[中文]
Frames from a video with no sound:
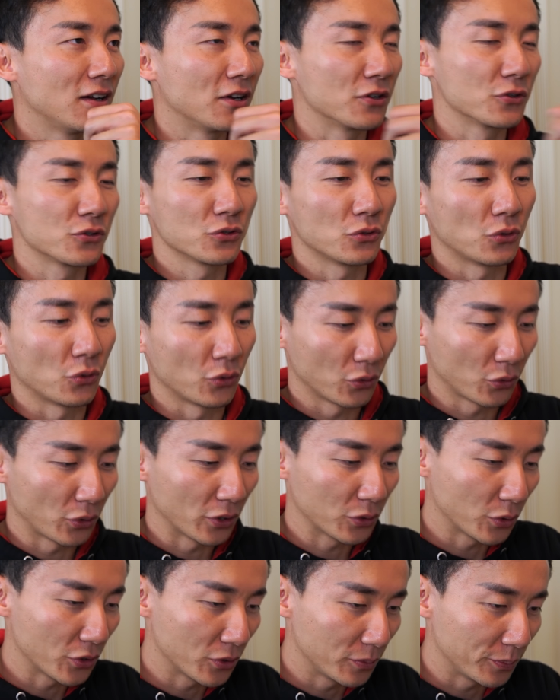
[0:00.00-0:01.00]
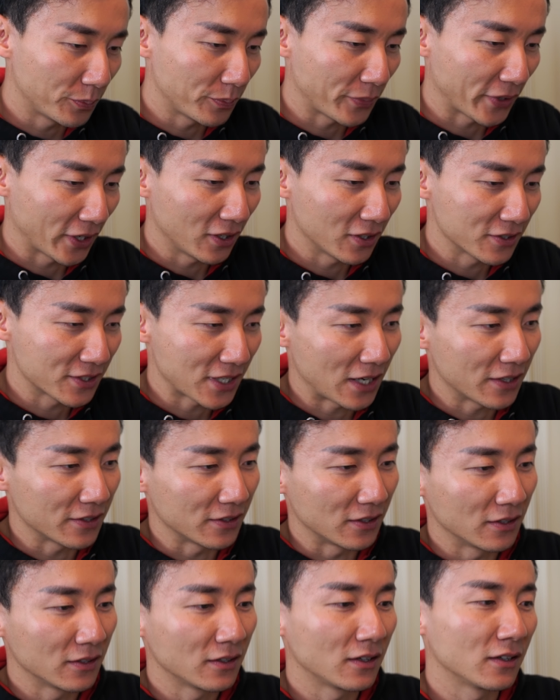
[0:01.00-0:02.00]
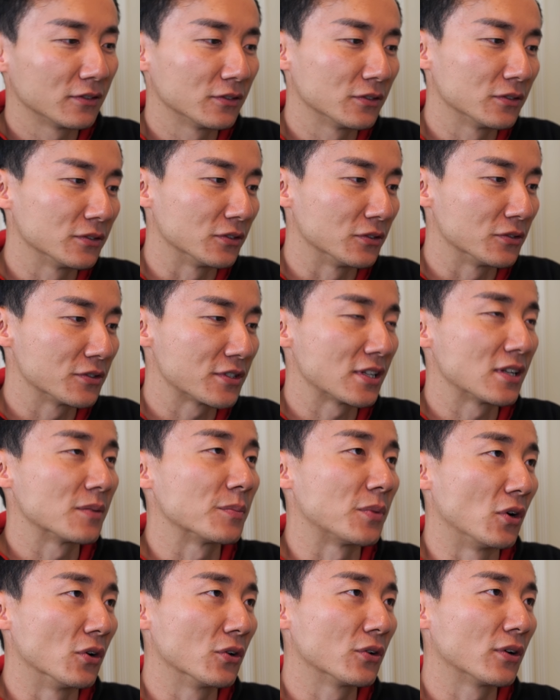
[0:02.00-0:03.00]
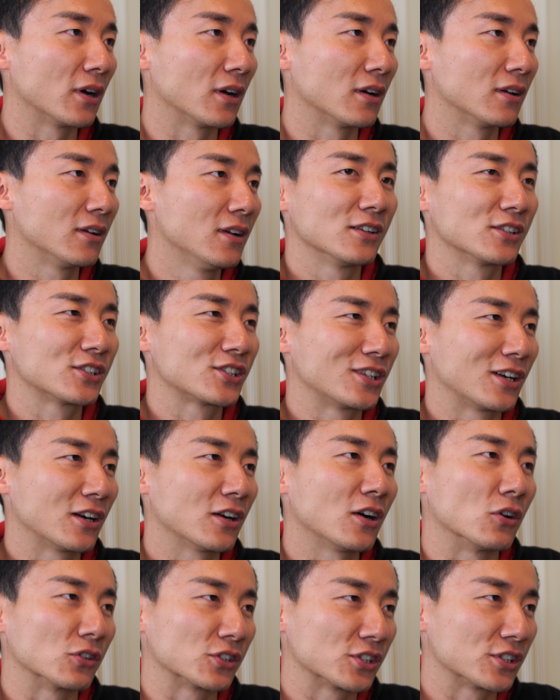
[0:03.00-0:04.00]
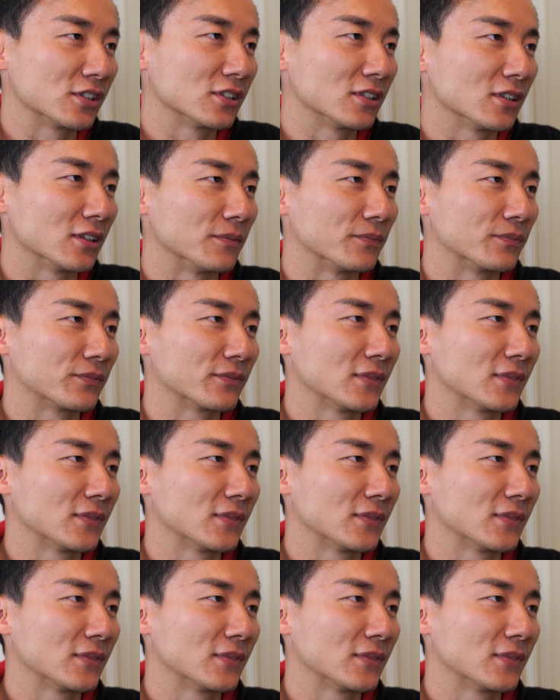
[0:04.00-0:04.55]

哎，回回国又陪到家里人啊，嗯，见见朋友啊，吃点好吃的，